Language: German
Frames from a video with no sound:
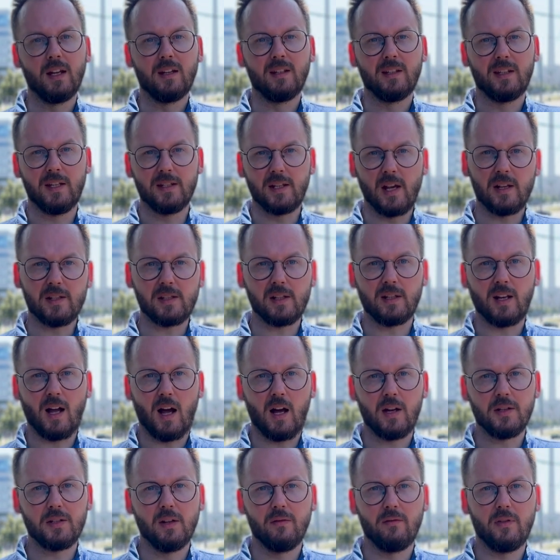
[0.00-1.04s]
dieser
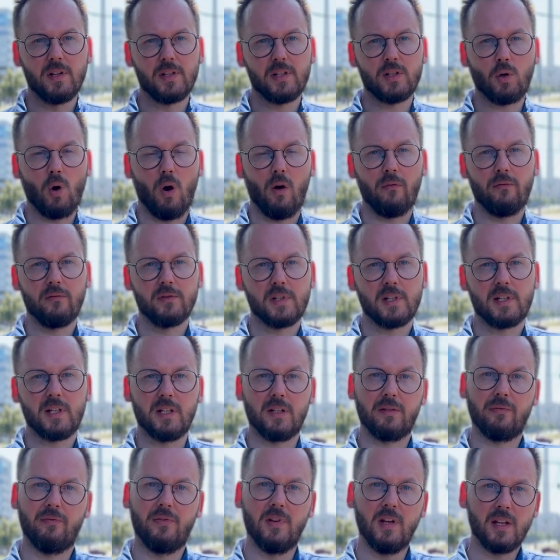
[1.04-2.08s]
Senat will sich
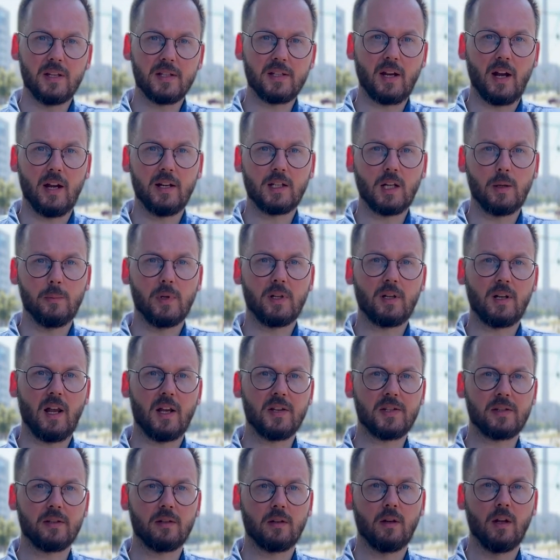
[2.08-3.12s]
offensichtlich viel Zeit damit
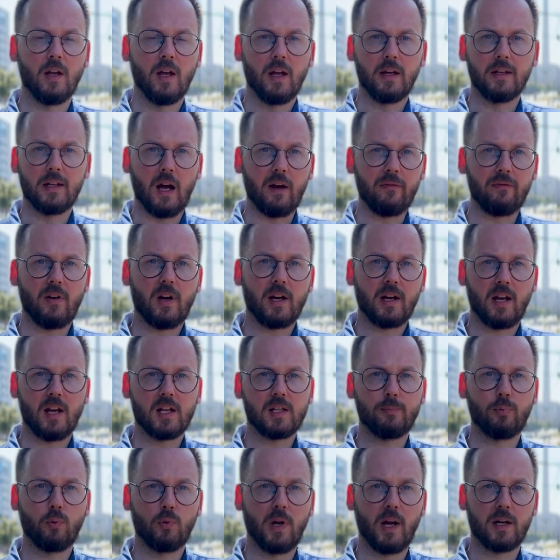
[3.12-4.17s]
lassen,
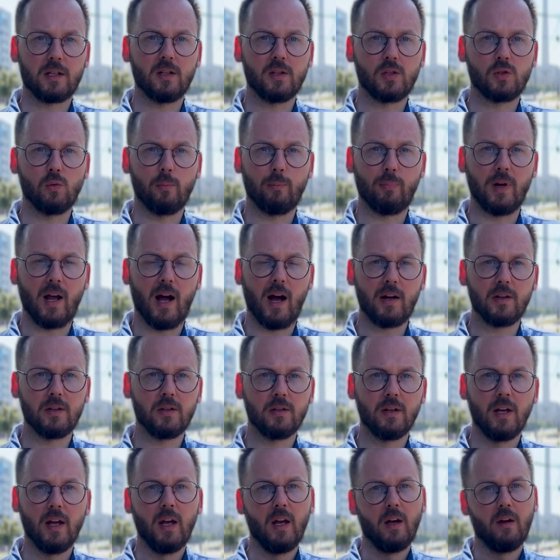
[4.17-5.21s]
Nahverkehrsprojekte zu
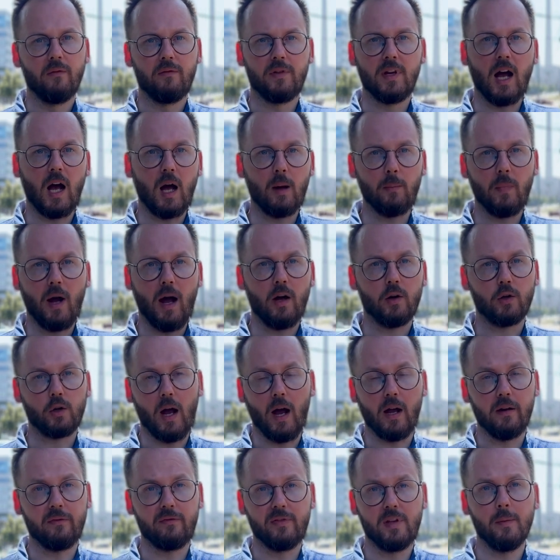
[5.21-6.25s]
planen. Wir haben
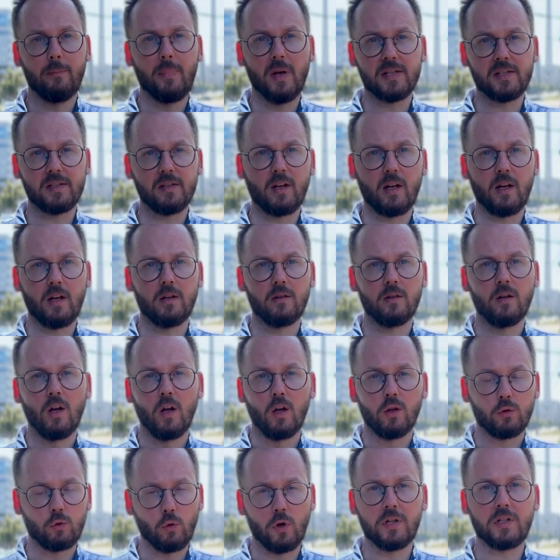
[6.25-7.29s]
einen viel besseren,
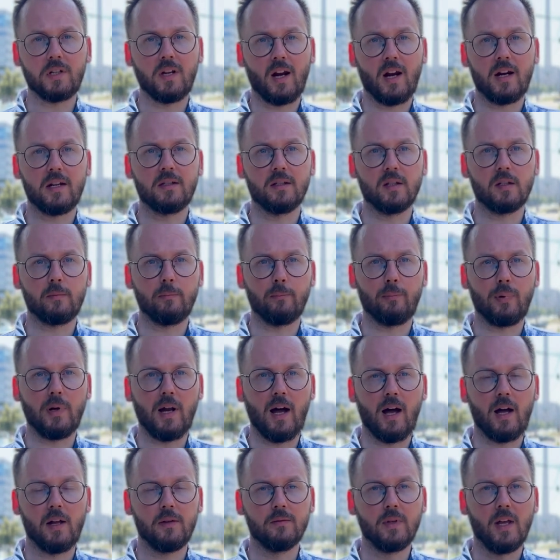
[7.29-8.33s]
durchgerechneten
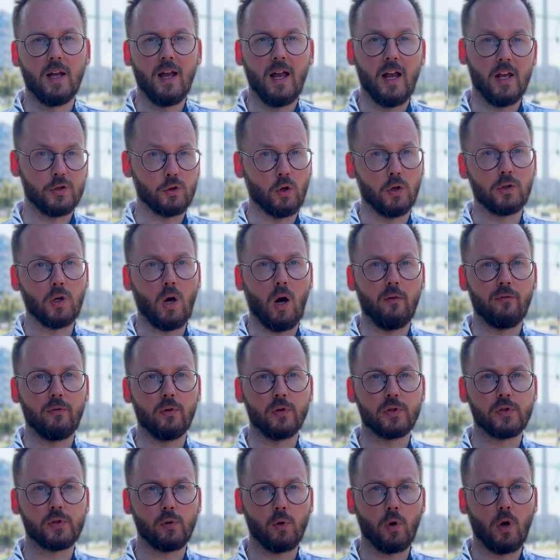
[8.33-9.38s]
Plan. Er sollte auf
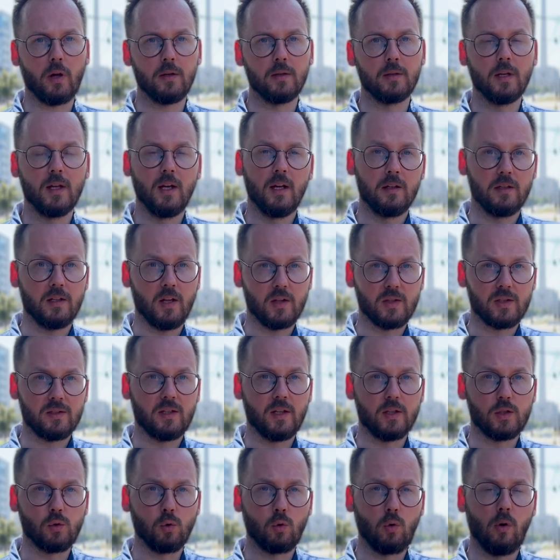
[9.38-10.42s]
uns hören.
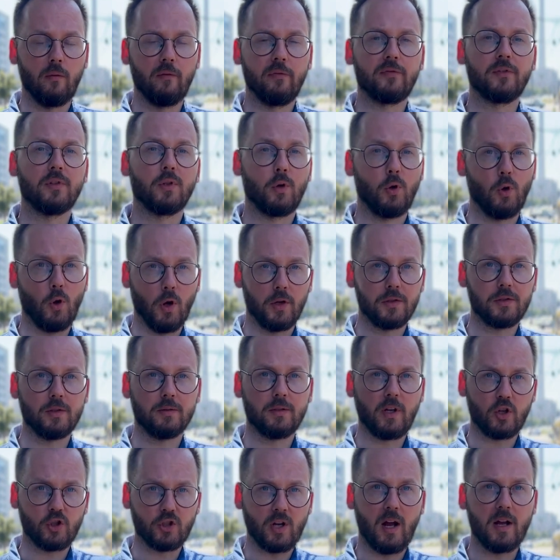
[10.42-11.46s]
Die Zukunft gehört
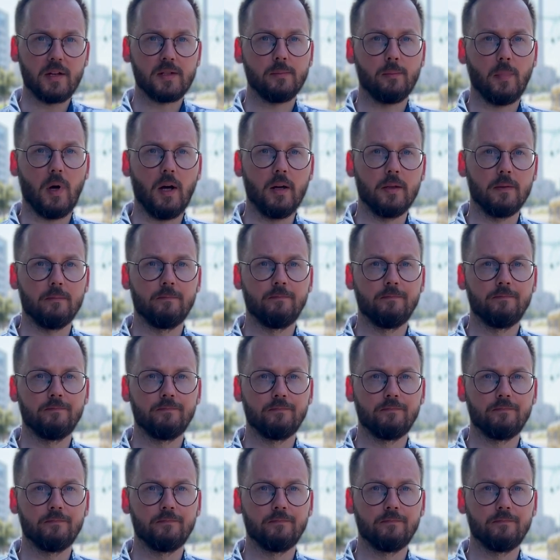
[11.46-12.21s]
der Straßenbahn.